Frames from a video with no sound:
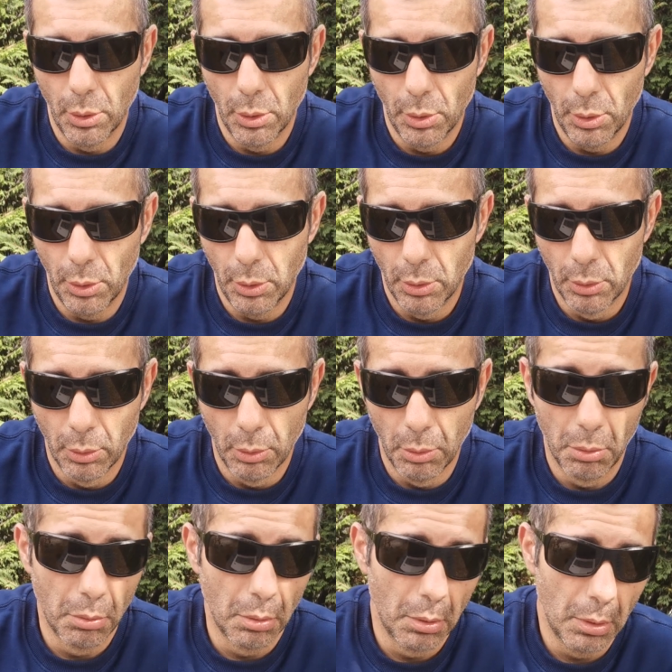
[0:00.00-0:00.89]

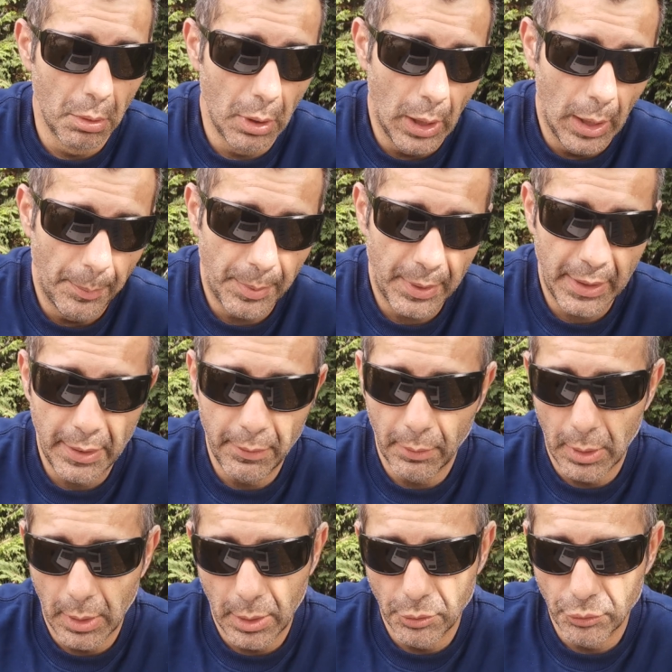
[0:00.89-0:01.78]
Euh,
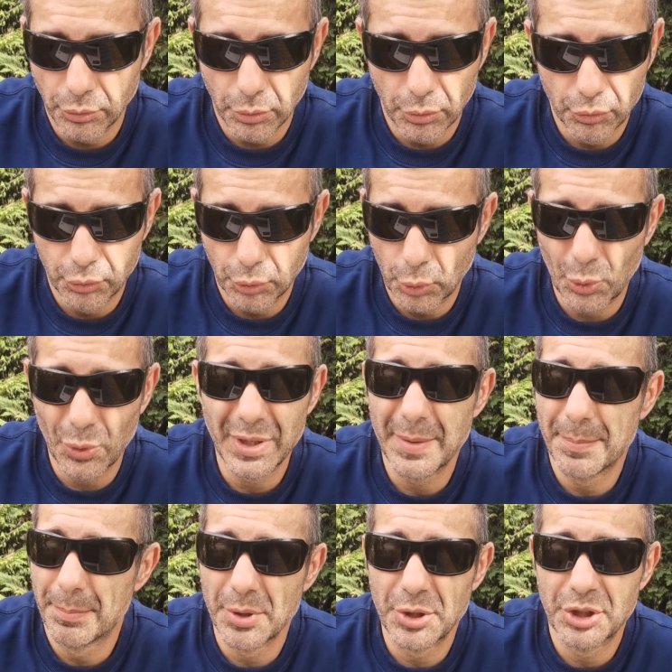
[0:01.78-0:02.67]
après, voilà, je, ne
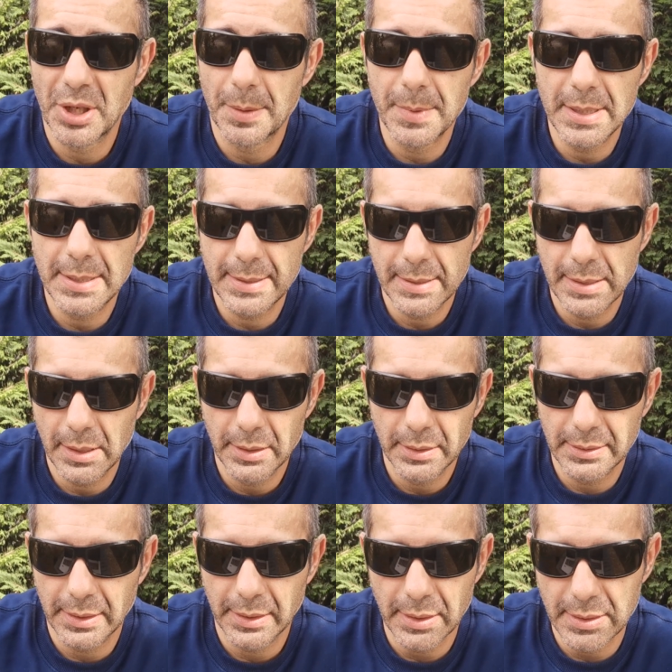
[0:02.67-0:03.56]
connais jamais
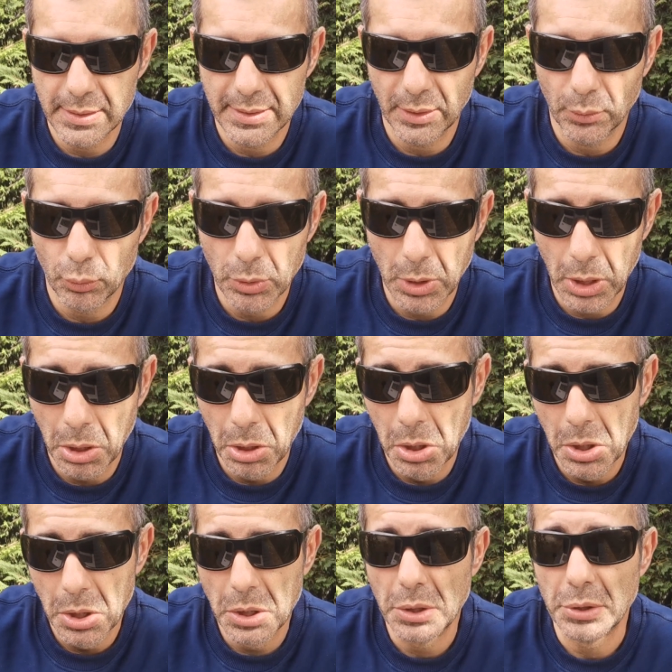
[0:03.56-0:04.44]
essayé ces,
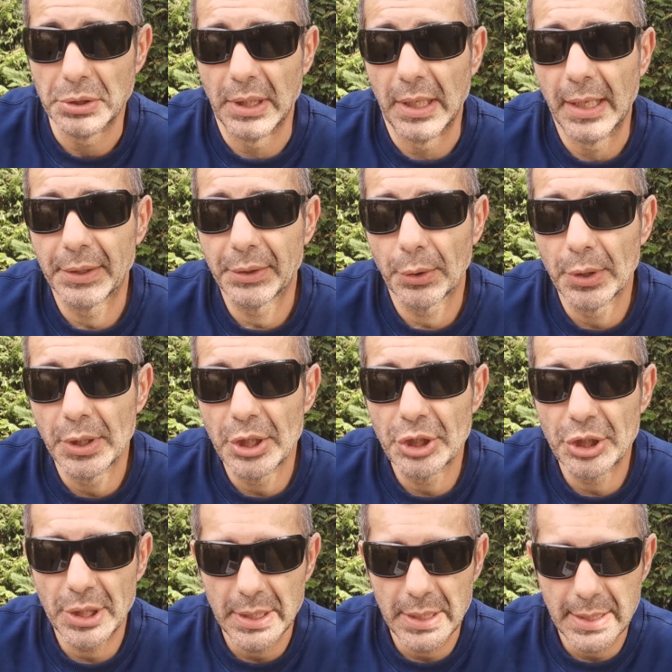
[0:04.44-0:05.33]
roues-là. Ça a l'air d'être
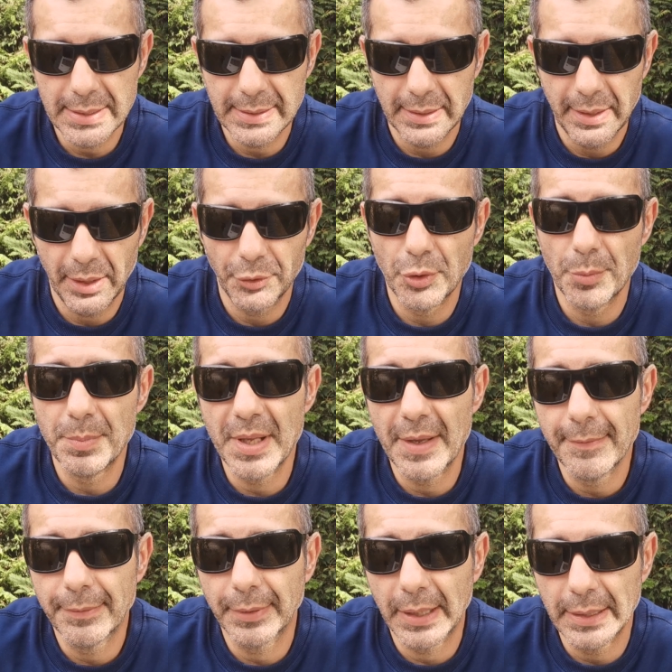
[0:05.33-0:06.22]
léger, ça a l'air de
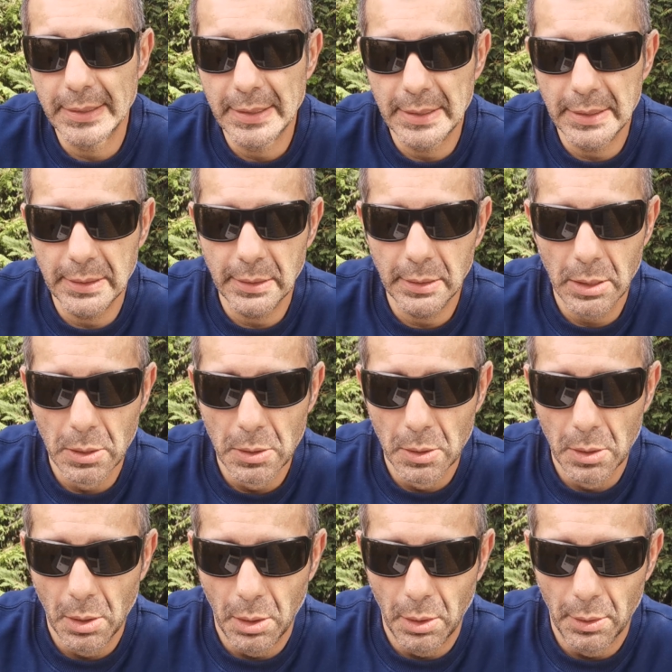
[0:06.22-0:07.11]
bien freiner.
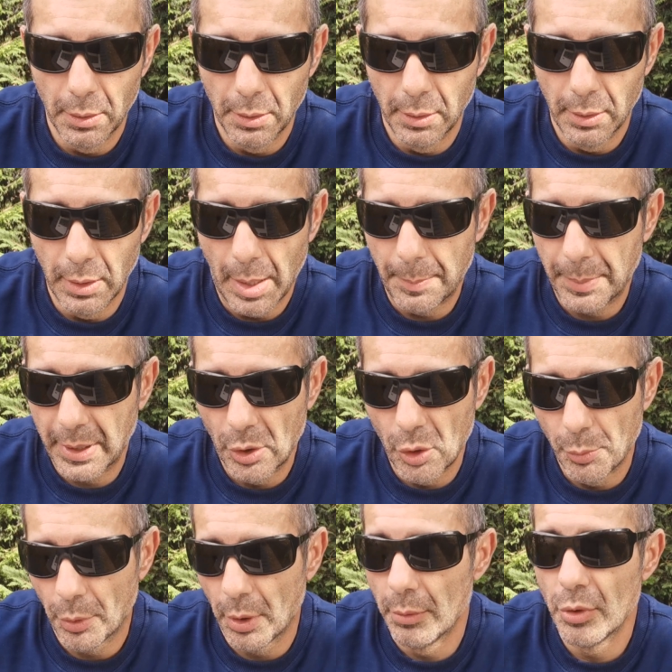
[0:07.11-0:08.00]
Euh,
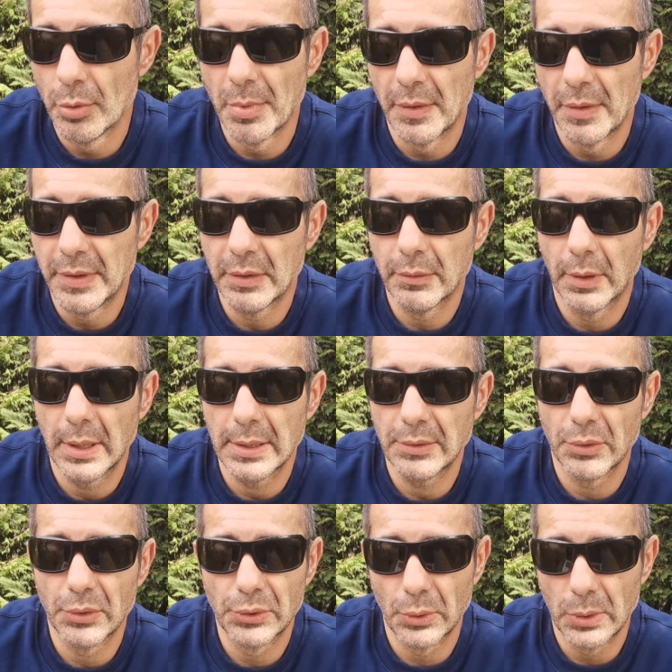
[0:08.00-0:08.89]
après, le problème de Mavic, voilà,
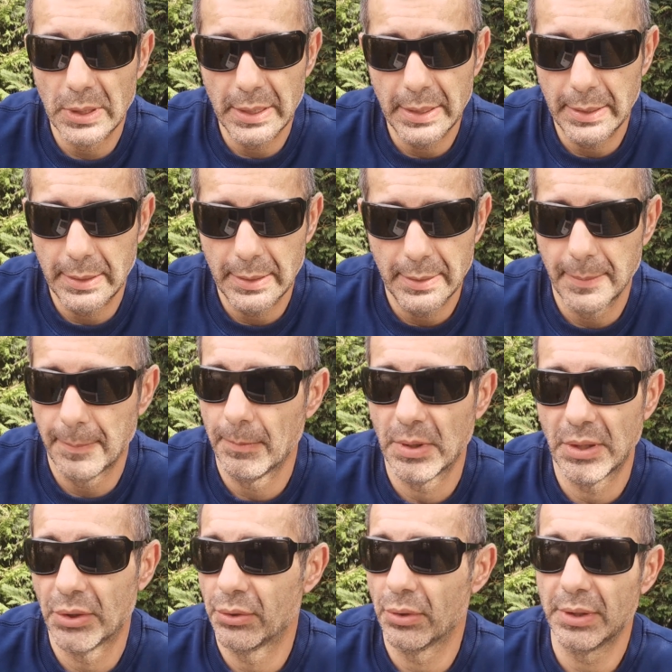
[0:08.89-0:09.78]
ce sont les,
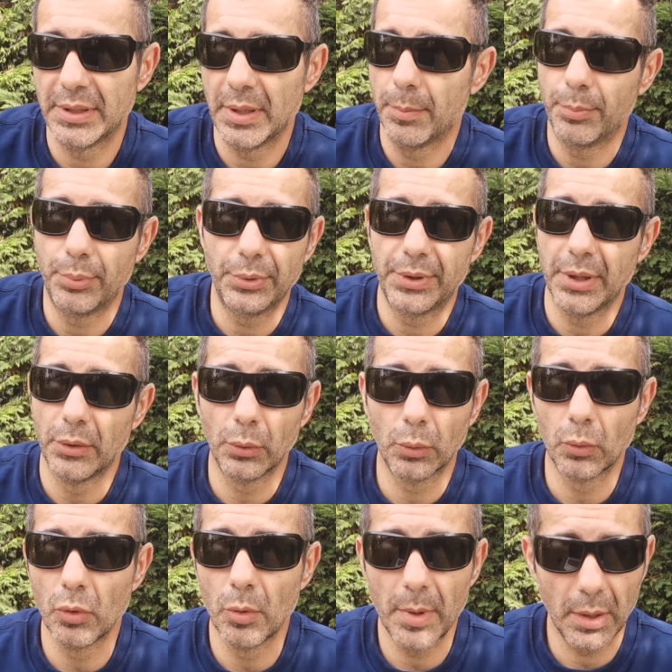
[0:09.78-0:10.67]
ce sont ces putains
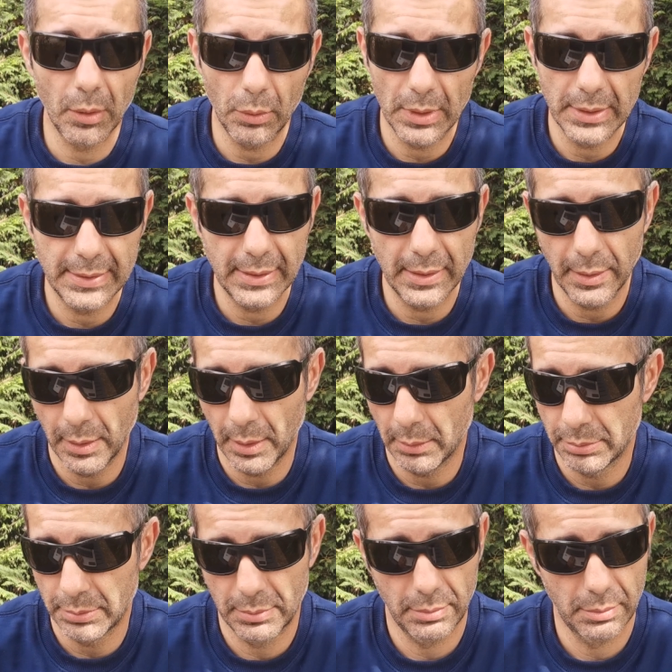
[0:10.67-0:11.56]
de roulements, quoi.
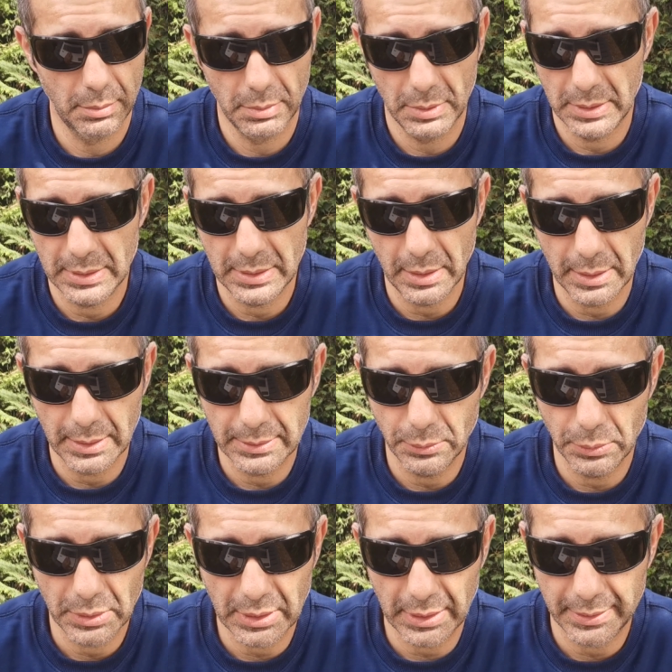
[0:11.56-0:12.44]
C'est, c'est
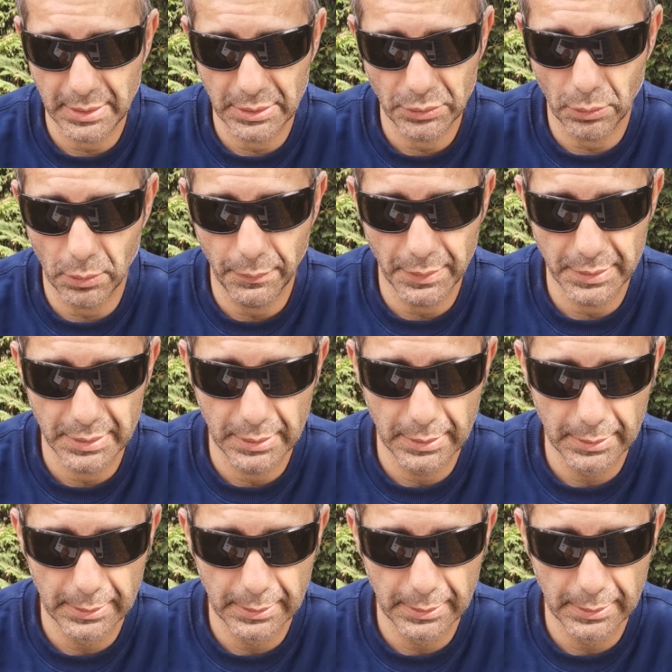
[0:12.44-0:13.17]
une catastrophe.